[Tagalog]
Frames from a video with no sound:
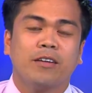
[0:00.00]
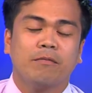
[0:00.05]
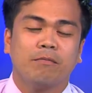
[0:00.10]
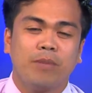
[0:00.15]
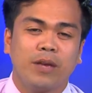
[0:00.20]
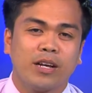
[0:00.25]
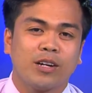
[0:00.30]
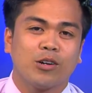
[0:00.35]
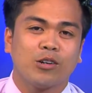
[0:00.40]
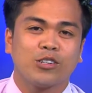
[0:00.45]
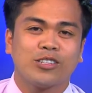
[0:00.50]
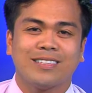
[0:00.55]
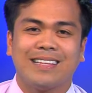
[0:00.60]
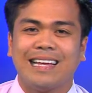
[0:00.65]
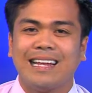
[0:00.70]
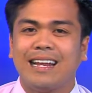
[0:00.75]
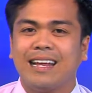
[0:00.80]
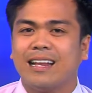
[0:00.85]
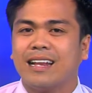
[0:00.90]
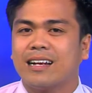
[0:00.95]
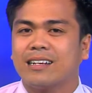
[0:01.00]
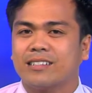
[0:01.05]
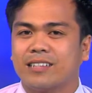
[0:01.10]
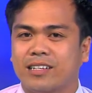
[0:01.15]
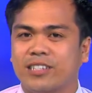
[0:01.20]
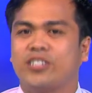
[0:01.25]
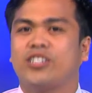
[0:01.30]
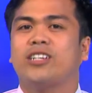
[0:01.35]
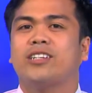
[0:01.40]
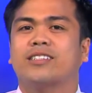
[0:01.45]
because dili lang
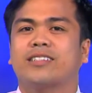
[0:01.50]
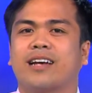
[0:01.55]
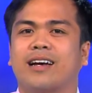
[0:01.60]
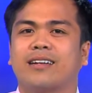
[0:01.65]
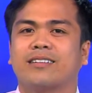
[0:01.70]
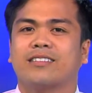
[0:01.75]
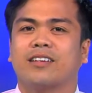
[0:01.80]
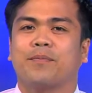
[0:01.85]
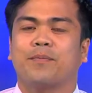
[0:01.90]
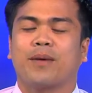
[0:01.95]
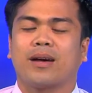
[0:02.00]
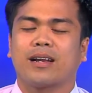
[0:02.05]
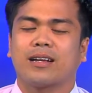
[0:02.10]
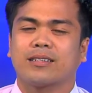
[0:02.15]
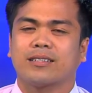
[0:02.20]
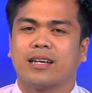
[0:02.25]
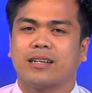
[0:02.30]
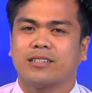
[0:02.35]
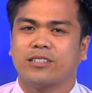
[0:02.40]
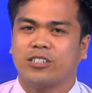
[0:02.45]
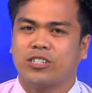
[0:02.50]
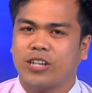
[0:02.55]
sa GSAT sa para sa